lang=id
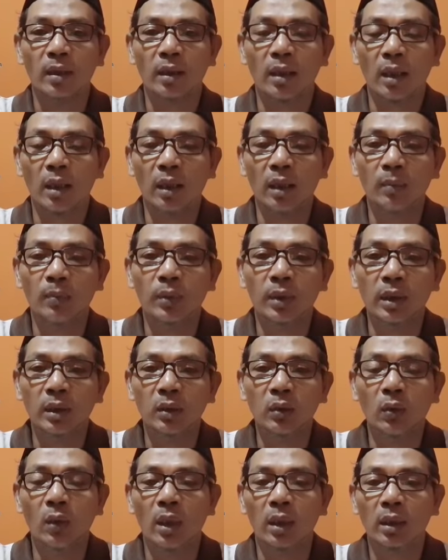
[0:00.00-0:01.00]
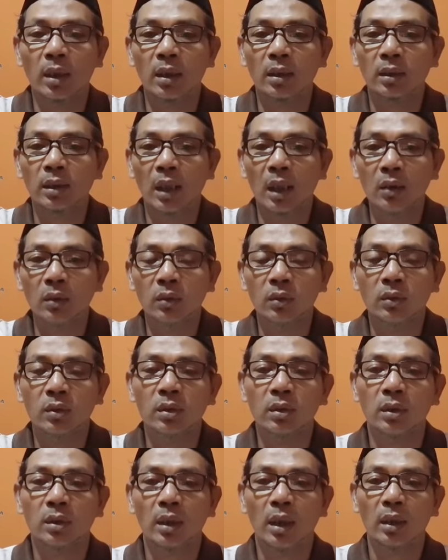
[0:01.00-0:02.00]
Karena begitu warga tahu
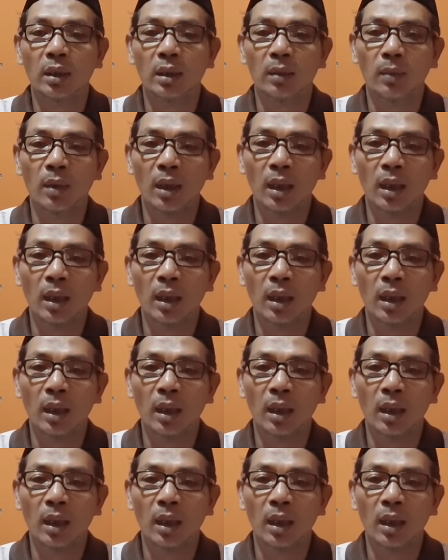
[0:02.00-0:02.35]
ada